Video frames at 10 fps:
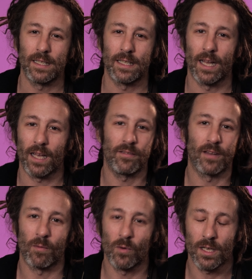il arrive
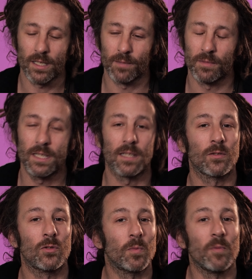vers moi et il me dit
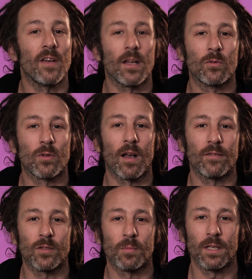Est-ce que tu peux me faire un
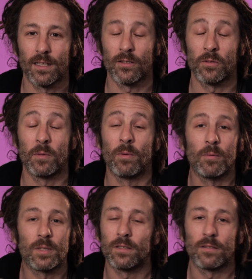autographe, s'il te plaît Et je lui dis Bah,
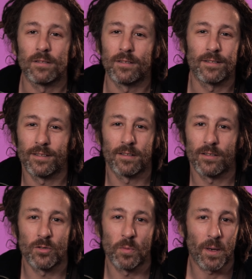moi, je, ne
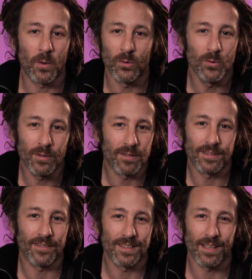suis pas connu,
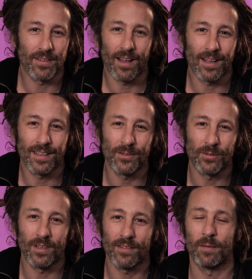ça va te servir à rien
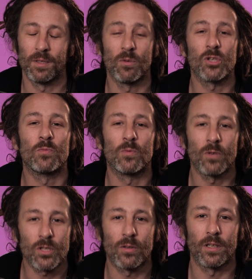d'autographe. Et il me dit moi je,
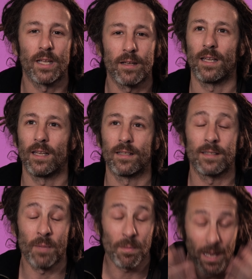moi, je te connais. Et
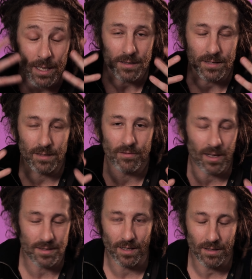ça m'a marqué cette
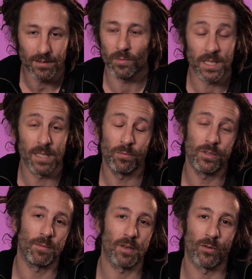phrase-là. Ce mec, je l'ai
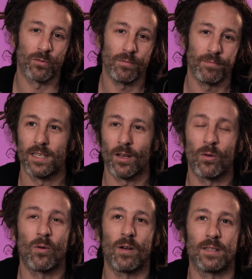plus jamais revu. Je l'ai
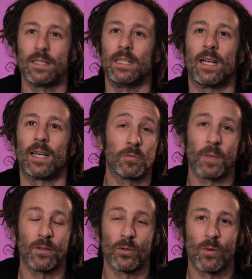recroisé il y a, je sais
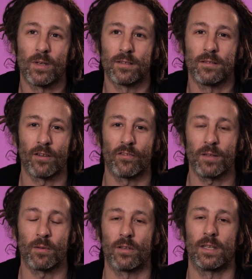pas, 2-3 ans. En
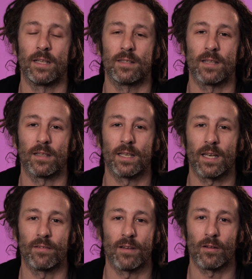fait, il est, c'est un
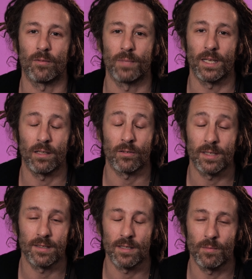écrivain brillant
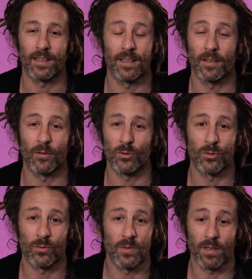ici, qui est
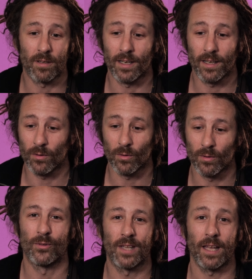aujourd'hui euh, quelqu'un de
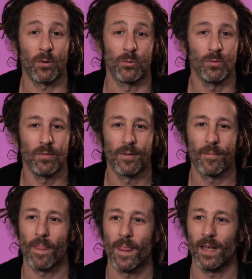très connu.
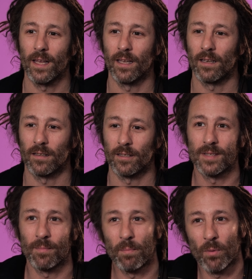Et euh,
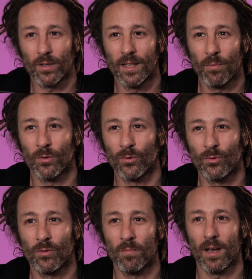ça m'a porté pendant
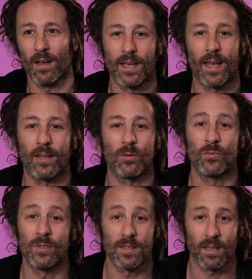toute ma carrière de
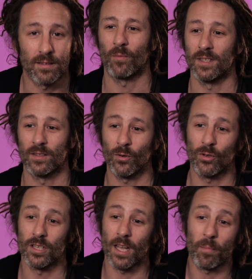musicien, en me disant
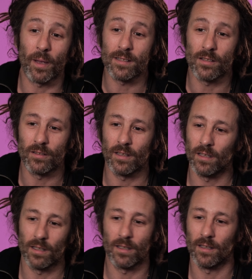que chaque personne
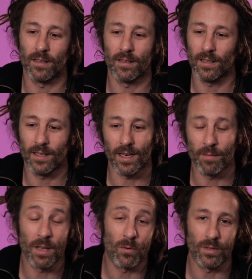qui, qui allait
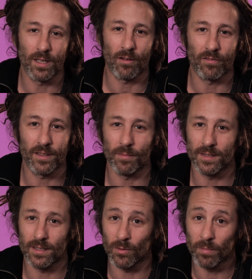m'écouter, en fait, bah,
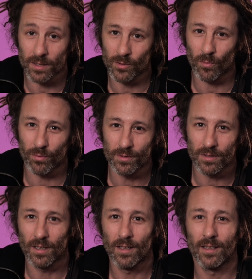c'était une personne en
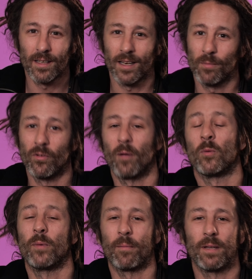plus qui allait pouvoir
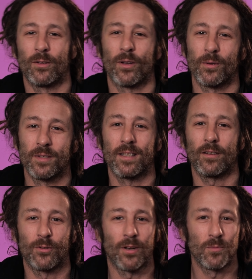me permettre de réussir
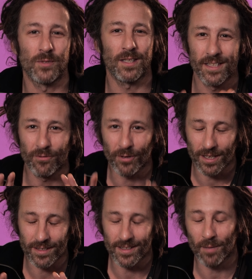euh, dans la musique. J'ai
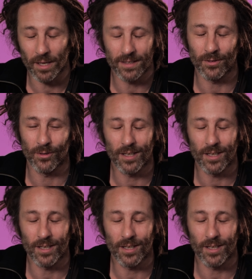focalisé à partir de